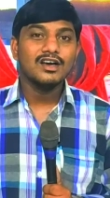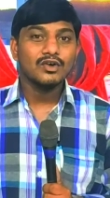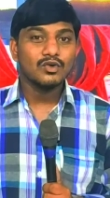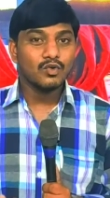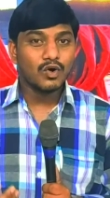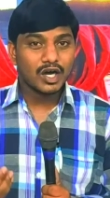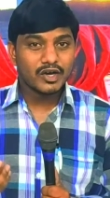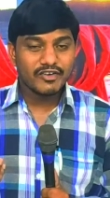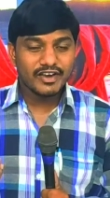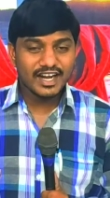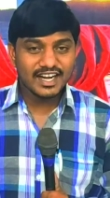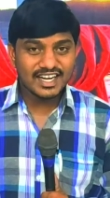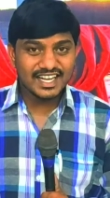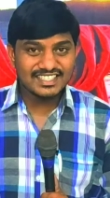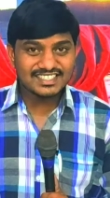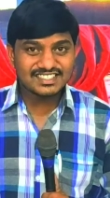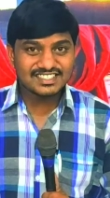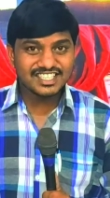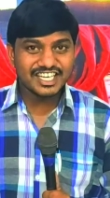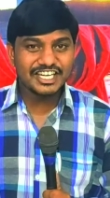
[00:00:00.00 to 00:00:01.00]
నువ్వు ఒకవేళ
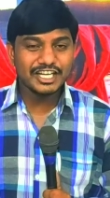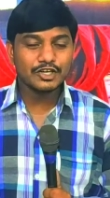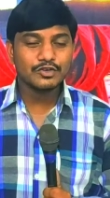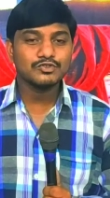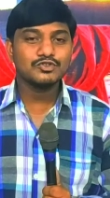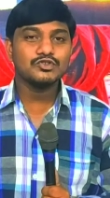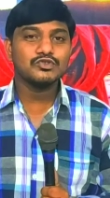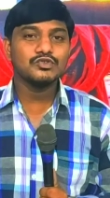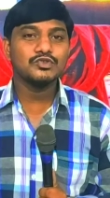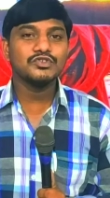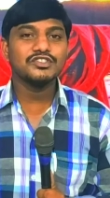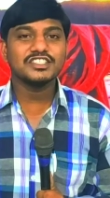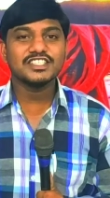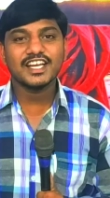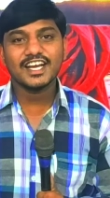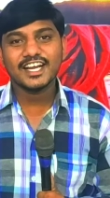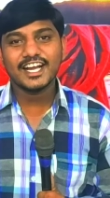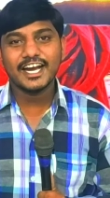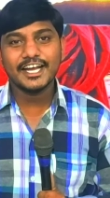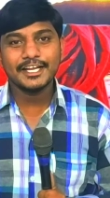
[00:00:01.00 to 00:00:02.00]
నష్టాన్ని రుచి
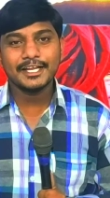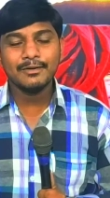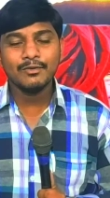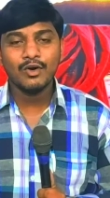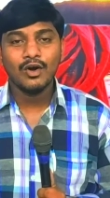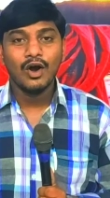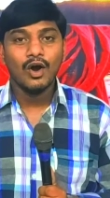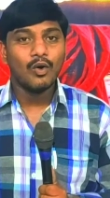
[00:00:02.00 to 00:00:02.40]
చూచినా కానీ